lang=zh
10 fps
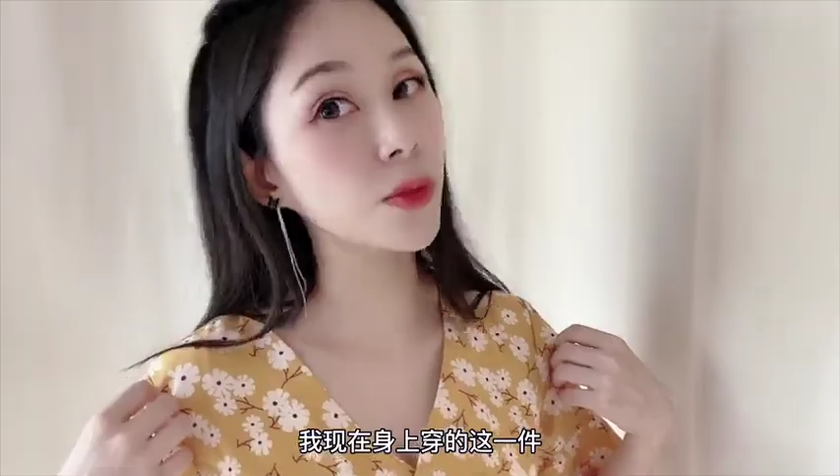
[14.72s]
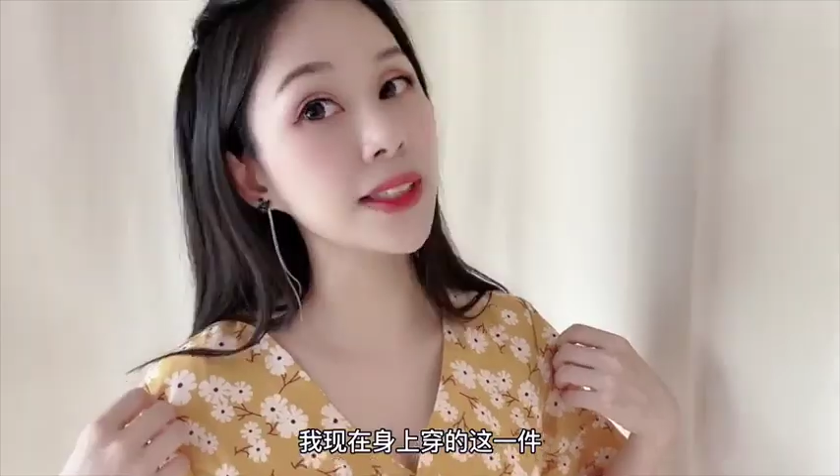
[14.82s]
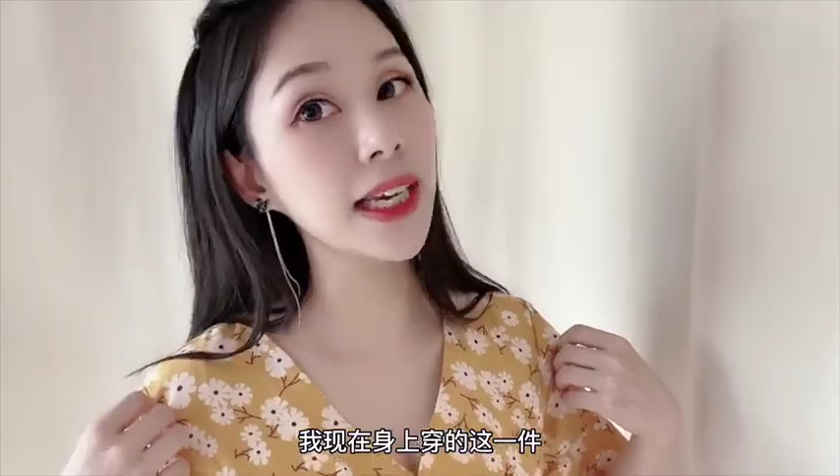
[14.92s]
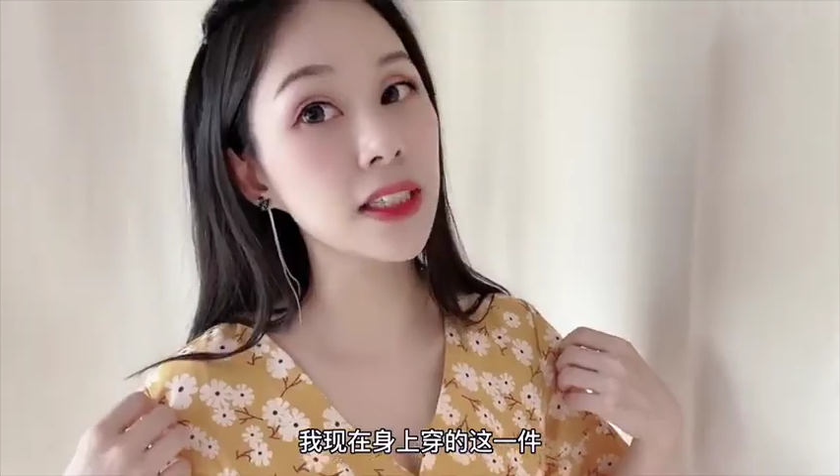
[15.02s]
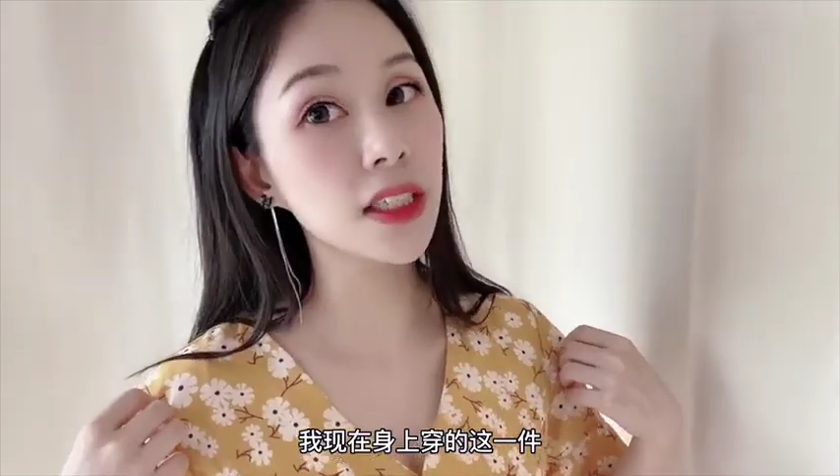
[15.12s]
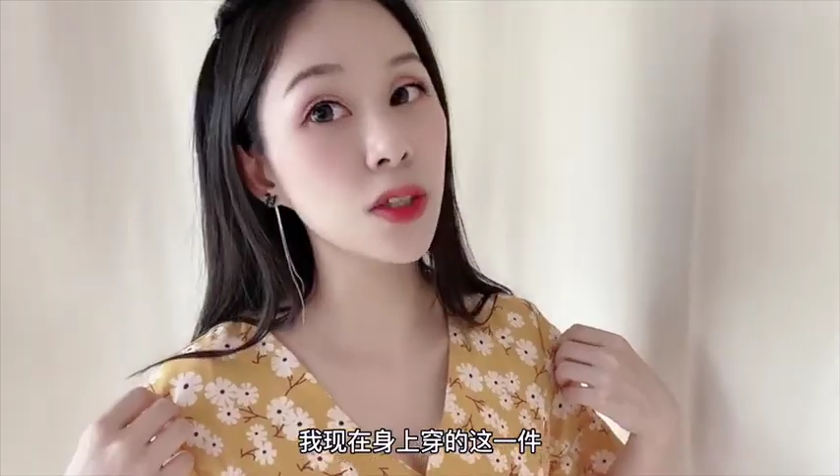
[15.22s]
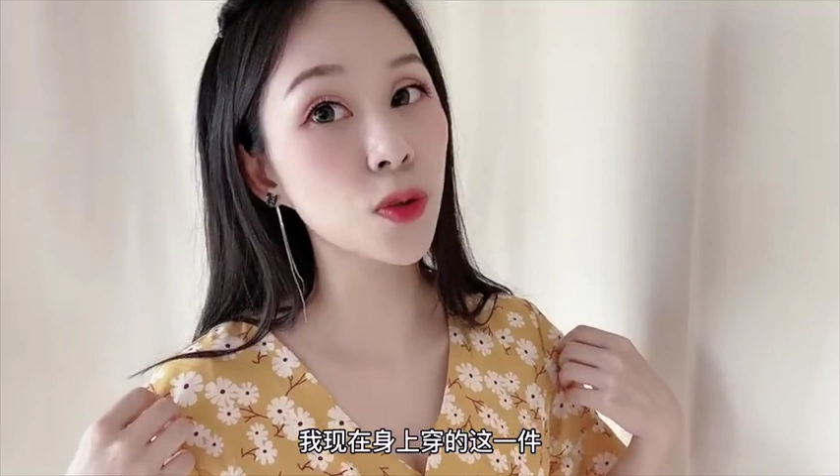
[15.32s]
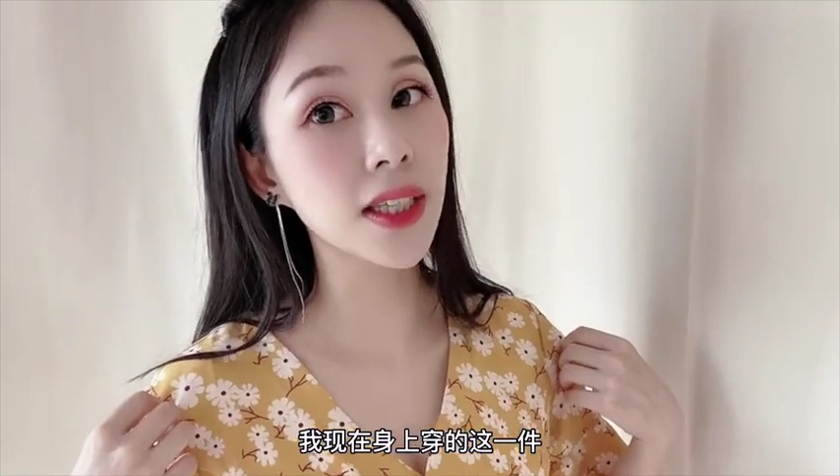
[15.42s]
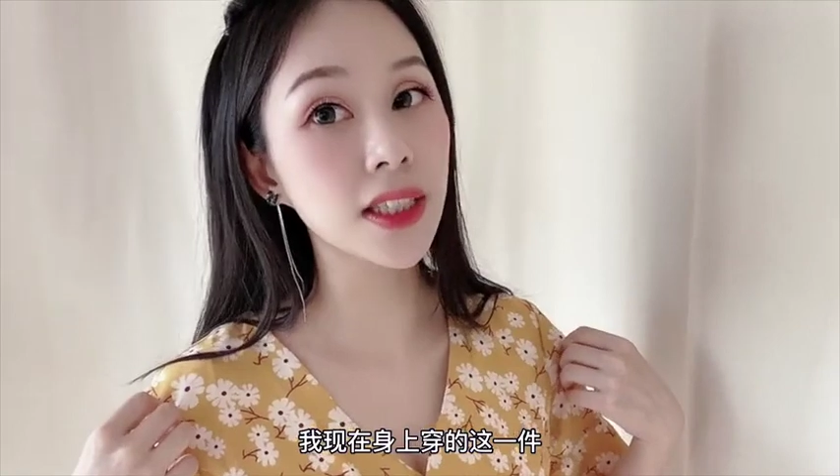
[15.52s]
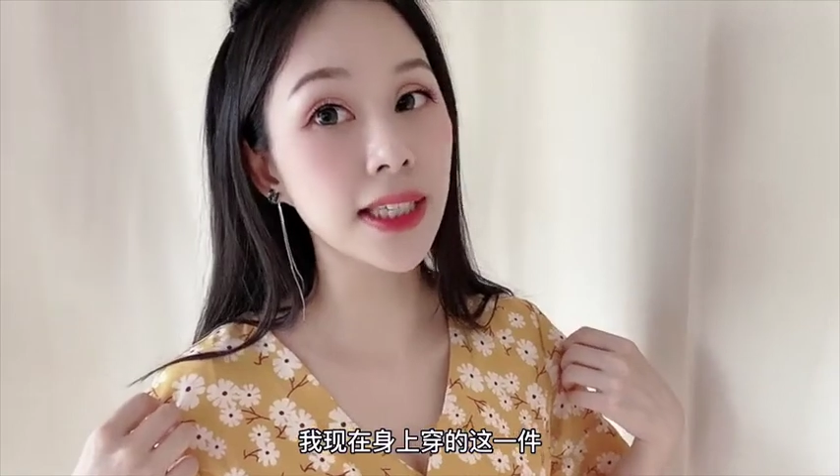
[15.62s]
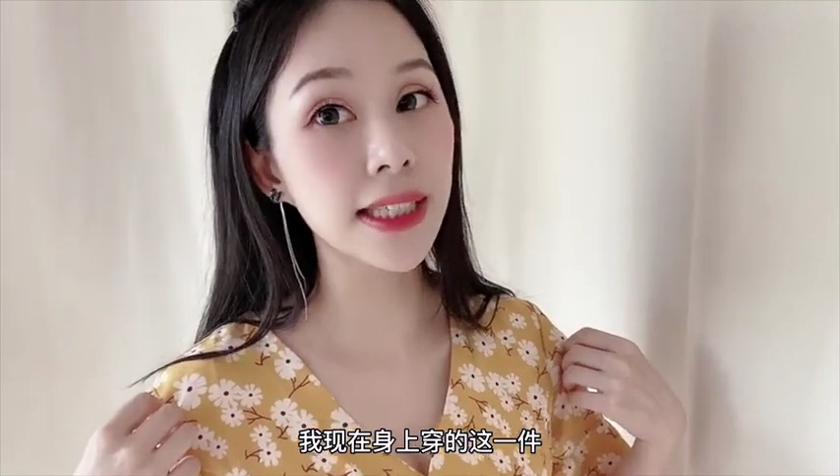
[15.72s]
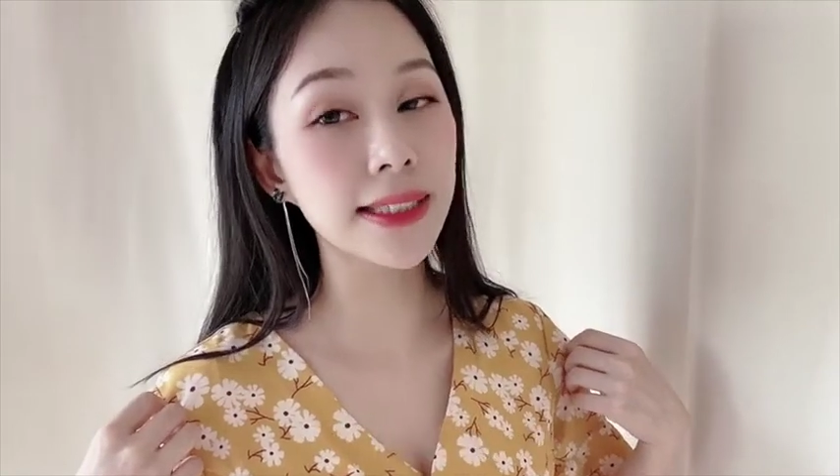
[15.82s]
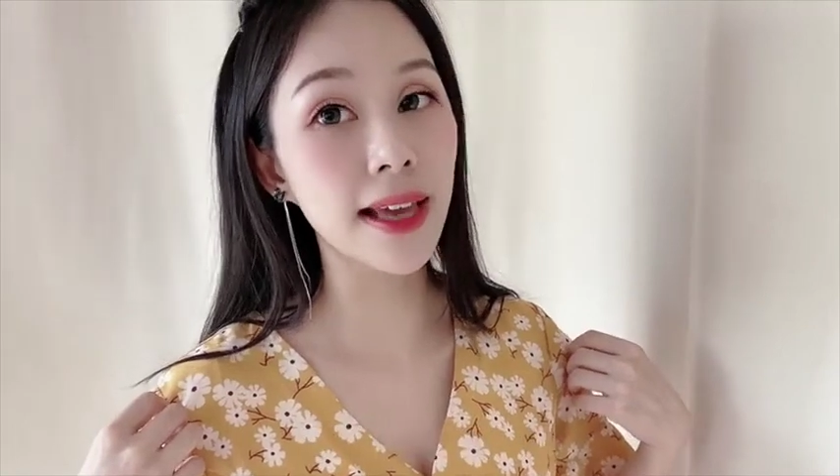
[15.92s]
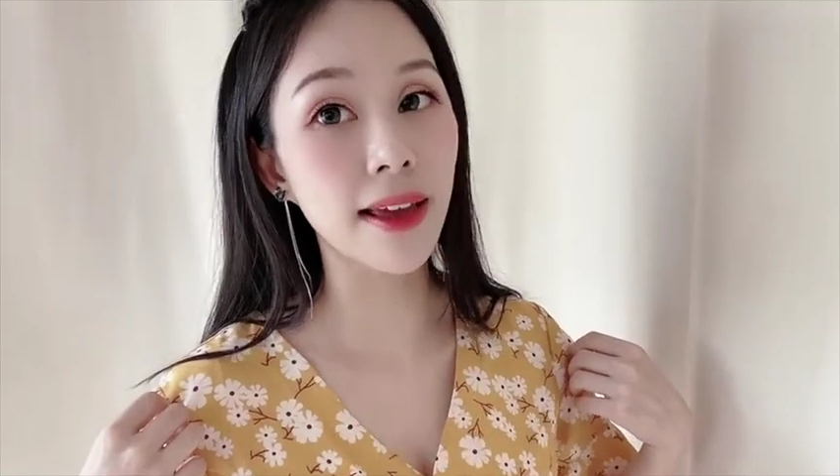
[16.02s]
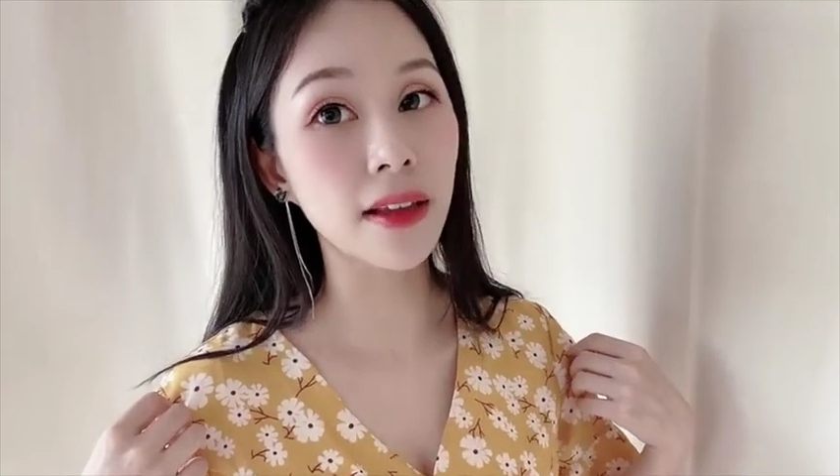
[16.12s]
现在身上穿的这一
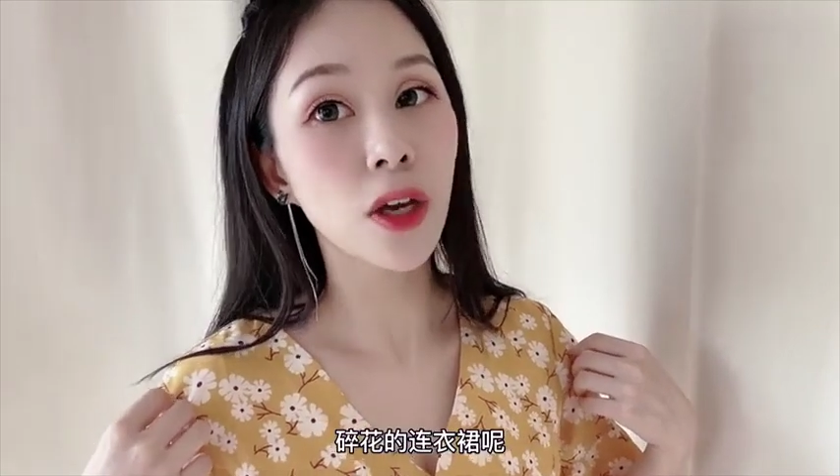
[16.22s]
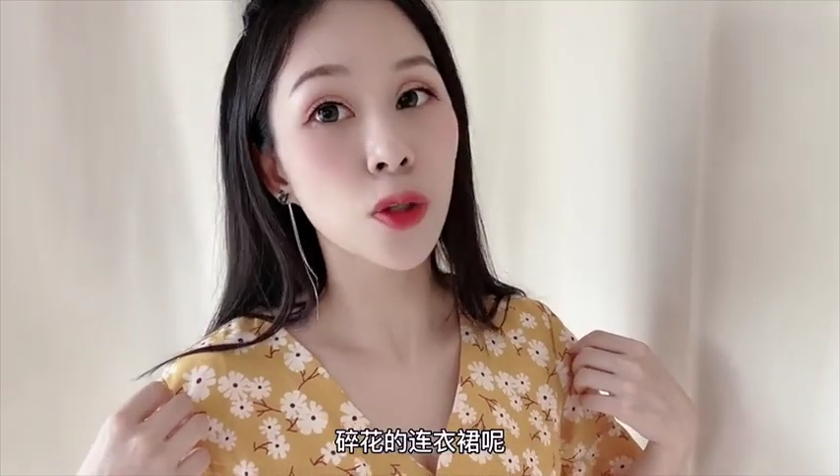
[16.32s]
件